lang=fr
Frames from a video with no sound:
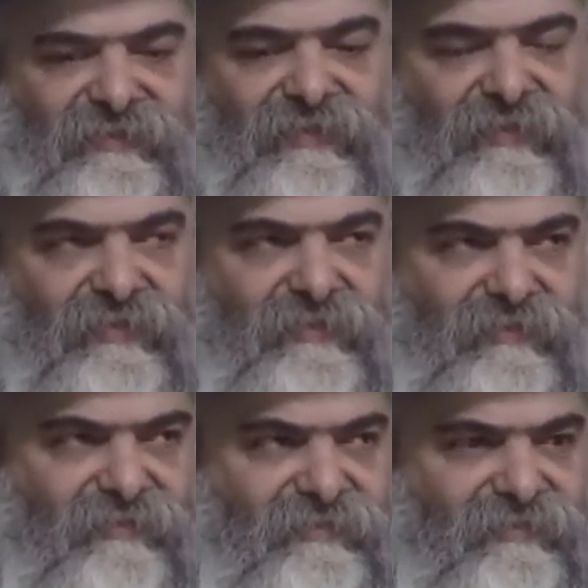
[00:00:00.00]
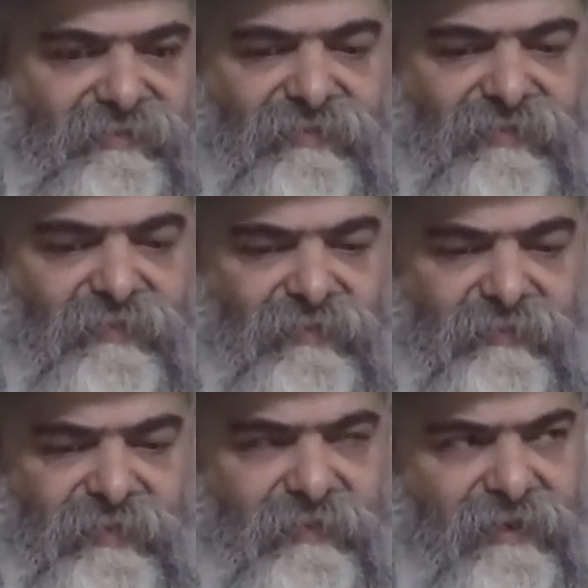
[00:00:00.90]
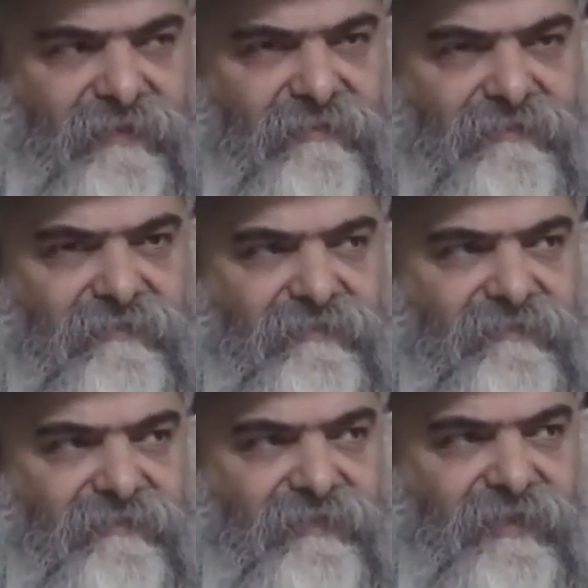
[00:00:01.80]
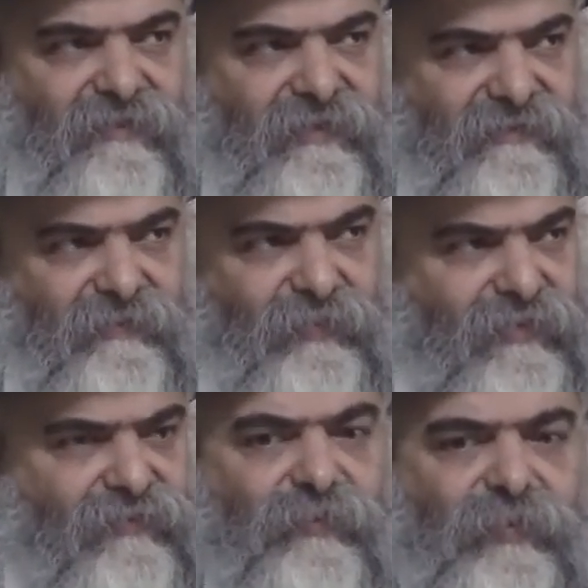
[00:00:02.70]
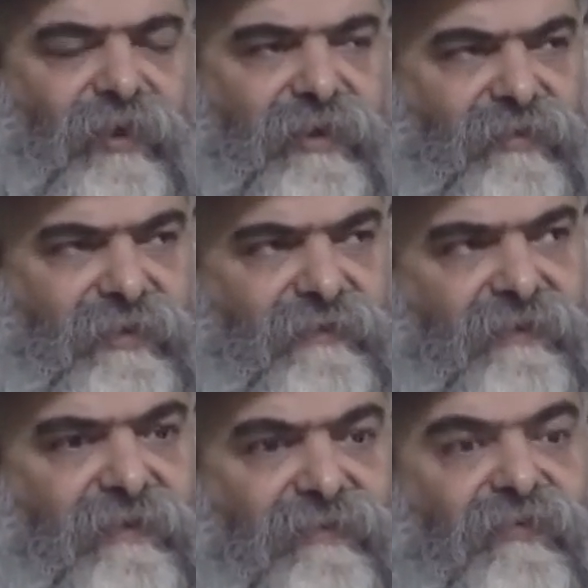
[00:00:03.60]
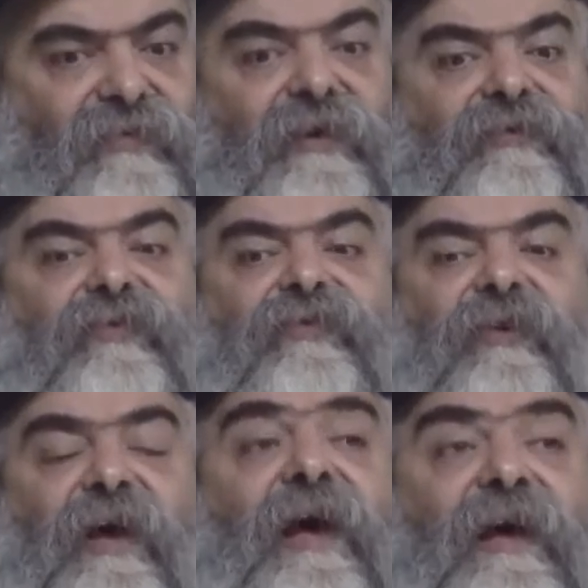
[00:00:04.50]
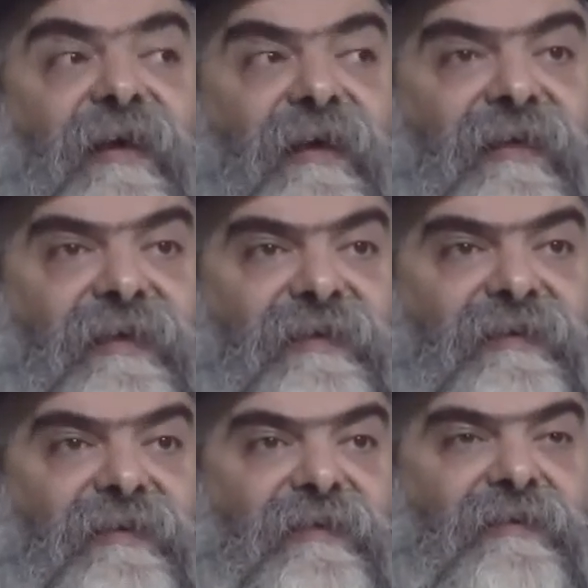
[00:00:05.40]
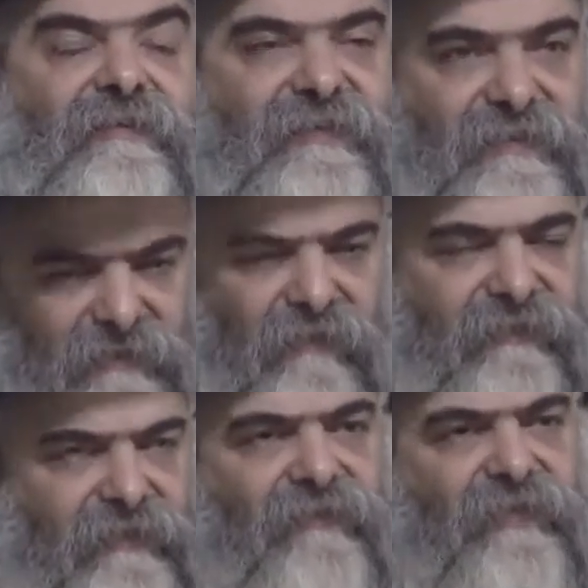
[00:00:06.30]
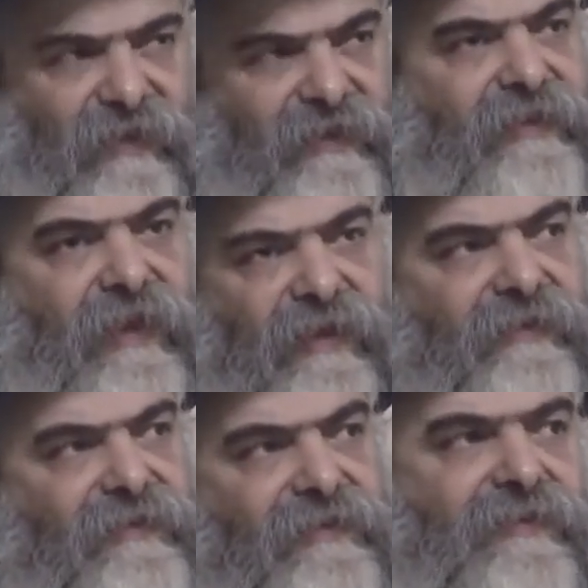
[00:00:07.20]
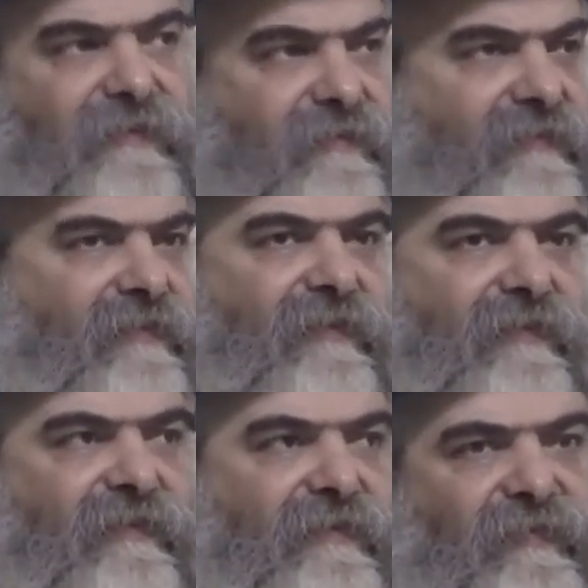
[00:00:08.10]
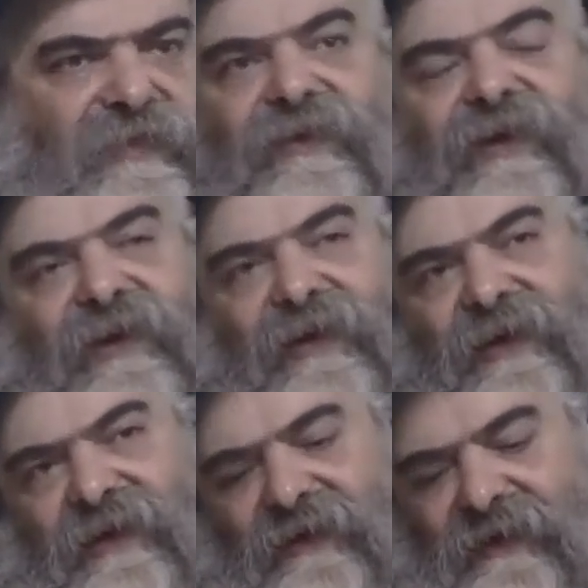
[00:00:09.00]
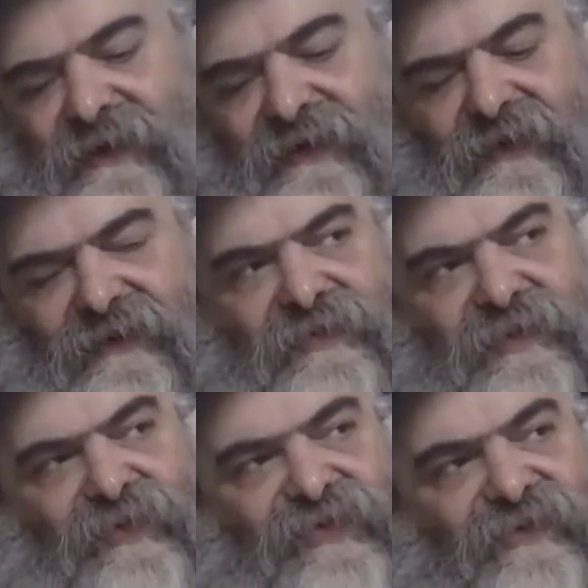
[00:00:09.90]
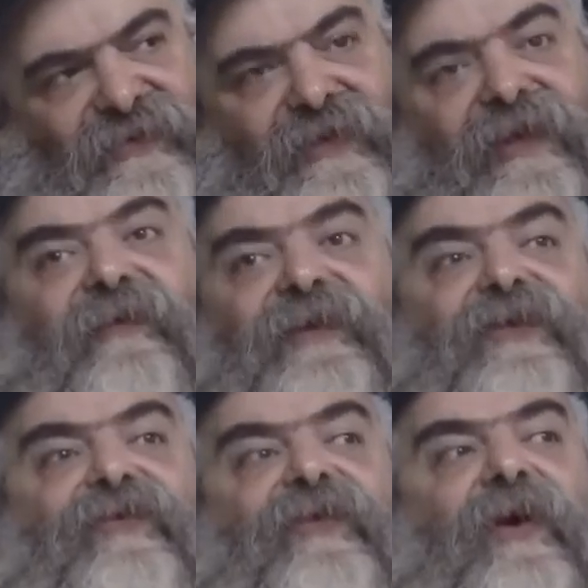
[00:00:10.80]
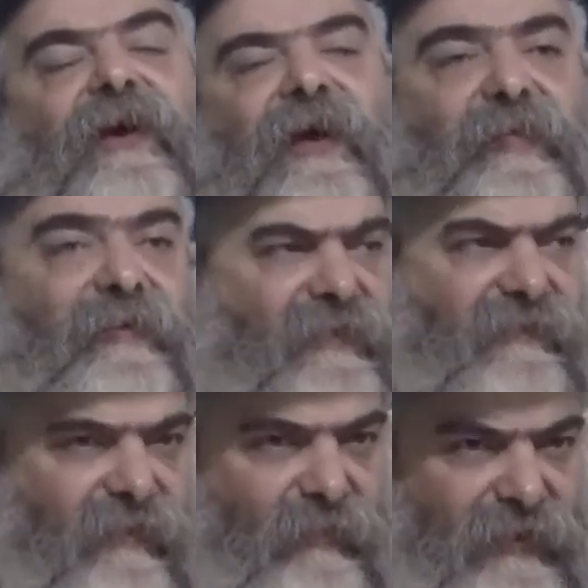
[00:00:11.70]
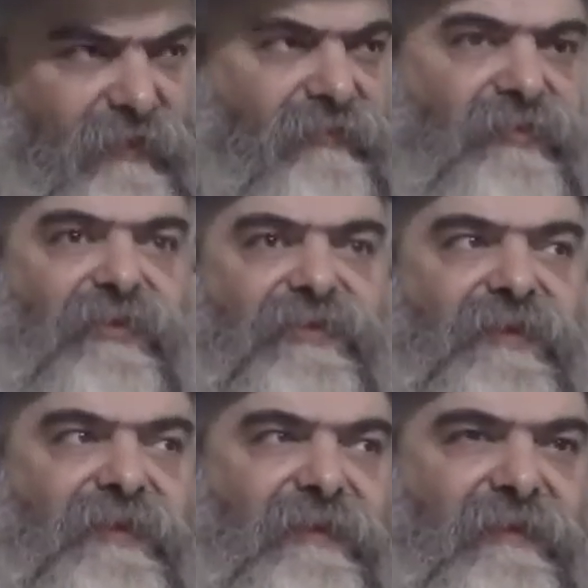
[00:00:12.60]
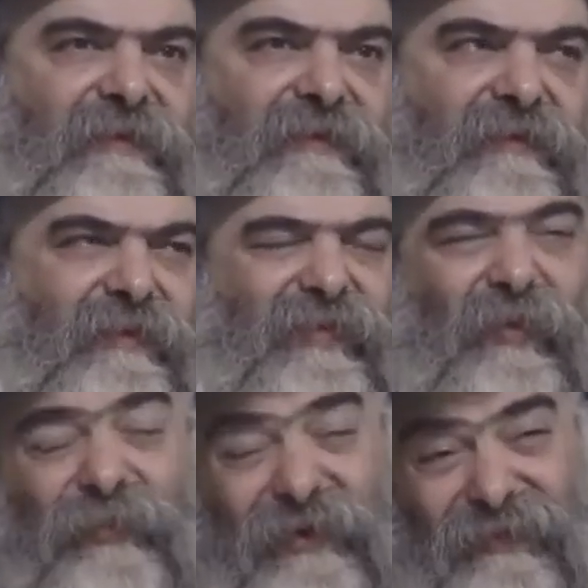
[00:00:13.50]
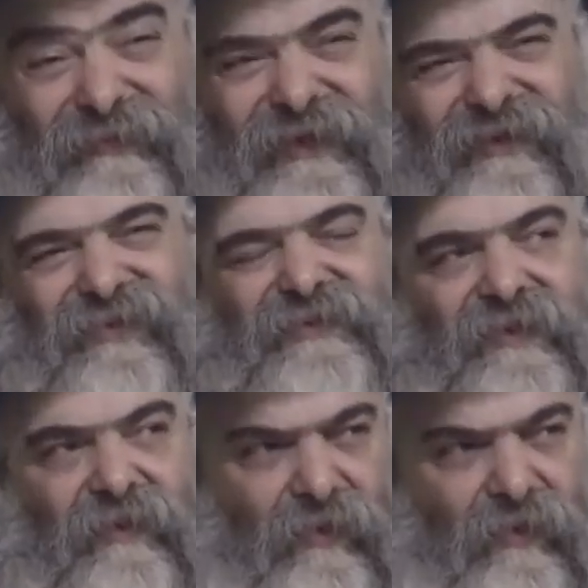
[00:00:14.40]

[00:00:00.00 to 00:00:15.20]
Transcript: le, bébé, il lui a dit Pourquoi tu pleures Il lui a dit Quand tu seras grand, tu seras. En fait, tu seras lié à l'essence. que les, les, chassidim, ils ont dit qu'il avait dit Tu seras un rabbin. » c'est un peu la même chose. Mais on pourrait même dire que c'est